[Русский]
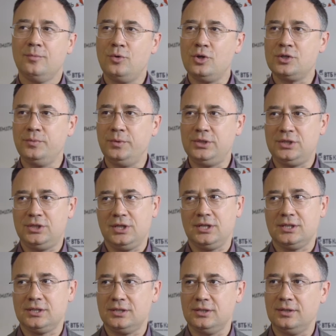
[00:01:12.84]
Может быть,
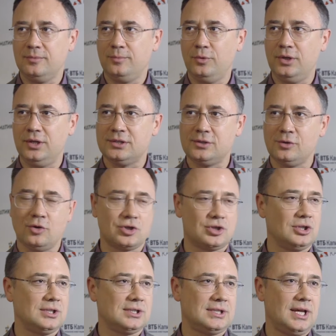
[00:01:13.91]
сейчас э, более
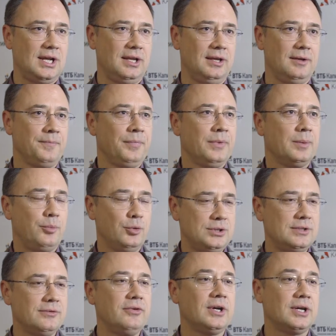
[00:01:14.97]
сложные стали
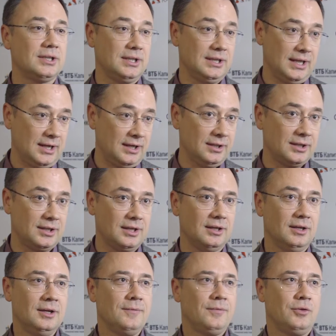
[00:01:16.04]
пути выхода на
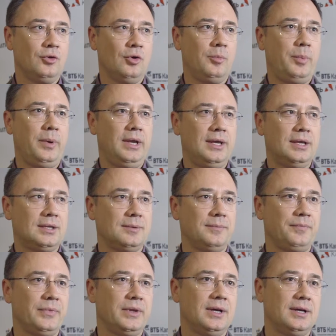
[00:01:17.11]
рынки, но при
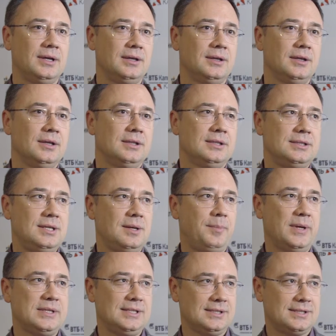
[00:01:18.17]
этом те
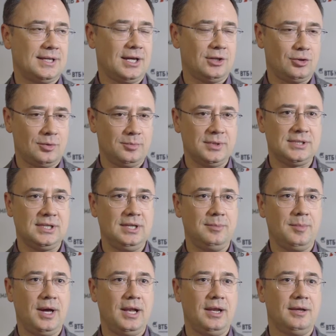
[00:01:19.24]
позиции, которые мы
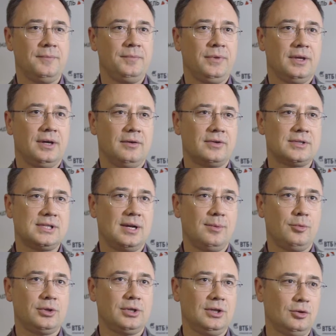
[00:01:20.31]
занимали в
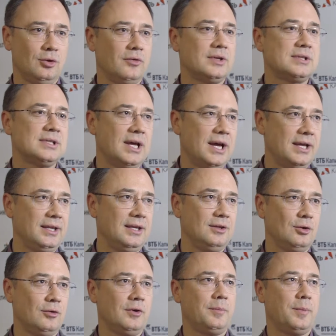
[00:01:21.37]
разработке новых
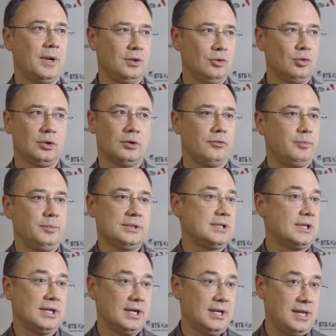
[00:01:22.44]
знаний и новых продуктов, мы
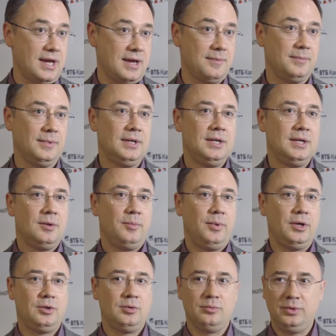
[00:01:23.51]
сохраняем.
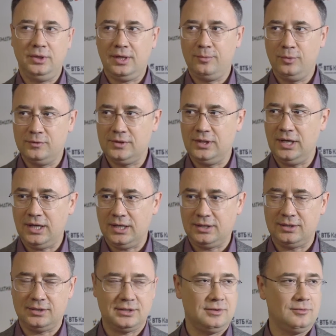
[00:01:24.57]
Поэтому, на мой взгляд,
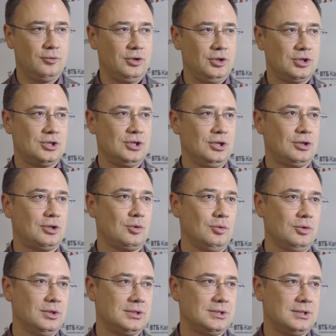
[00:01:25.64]
сегодняшние
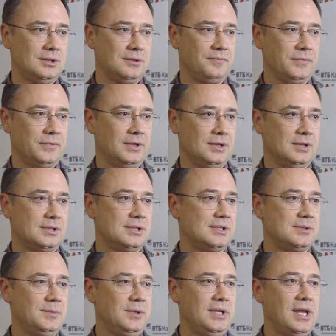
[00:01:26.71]
трудности с
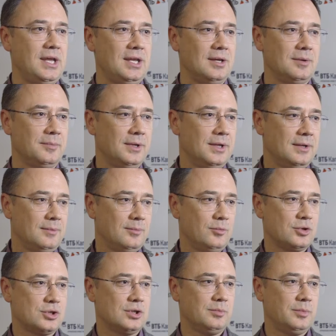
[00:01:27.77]
изменением
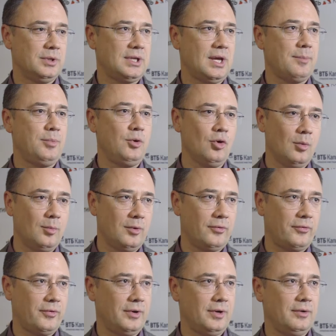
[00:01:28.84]
может быть,
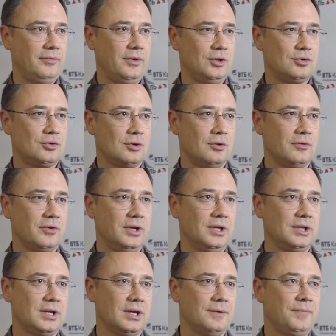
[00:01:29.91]
объемов э, венчурного
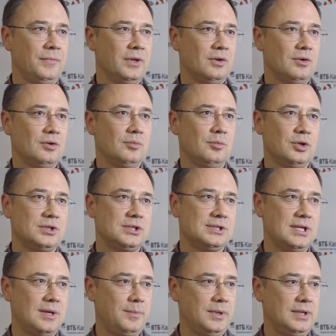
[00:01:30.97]
рынка, он в большей
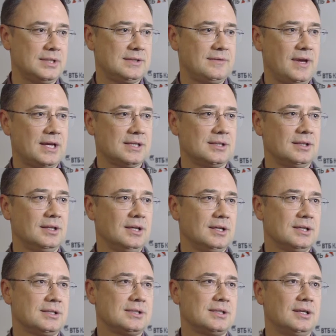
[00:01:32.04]
степени связан
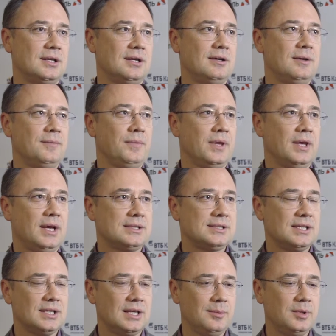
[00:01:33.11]
с э,
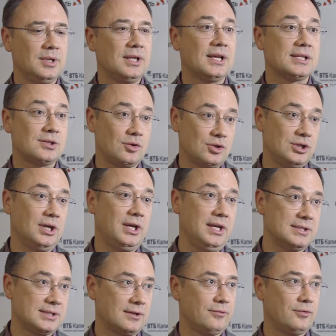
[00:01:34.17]
оценками долгосрочных
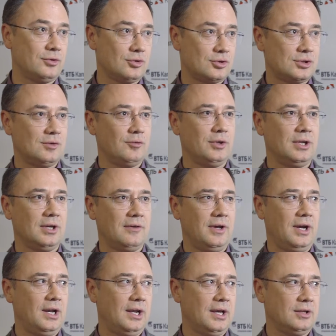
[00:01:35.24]
рисков. Вот то, что сегодня
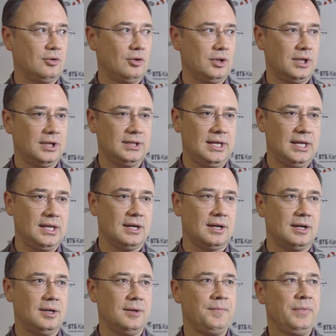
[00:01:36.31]
говорили о долгих
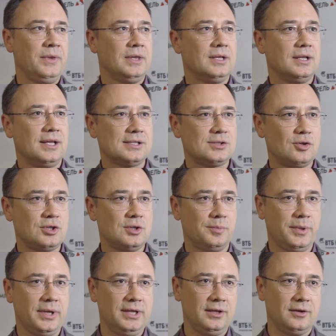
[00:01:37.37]
деньгах и
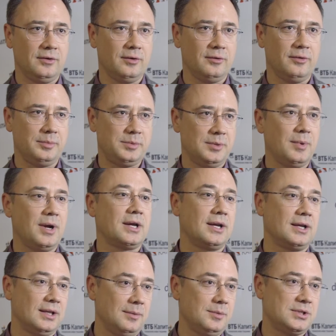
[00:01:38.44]
долгосрочном планировании вообще
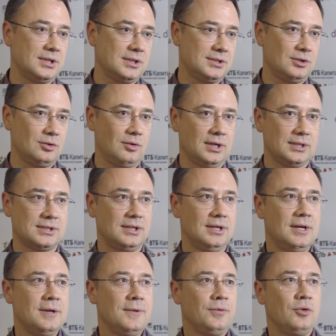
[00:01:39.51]
макроэкономических
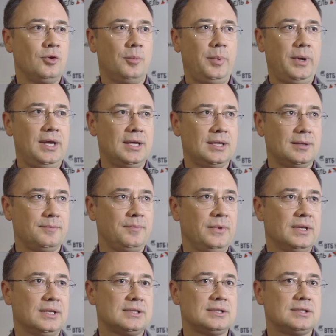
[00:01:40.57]
ситуаций. Но при этом
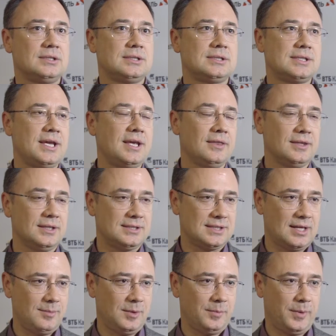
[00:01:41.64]
ценность
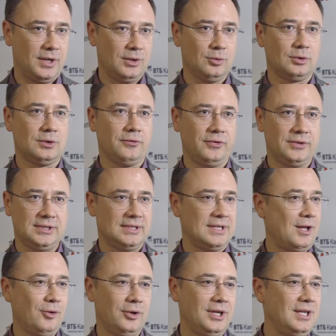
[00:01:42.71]
самих продуктов и
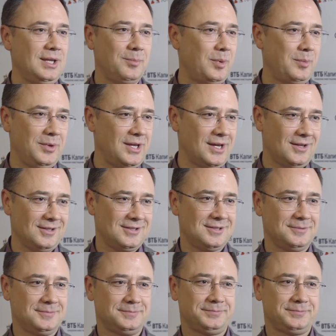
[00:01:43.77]
технологий не поменялась.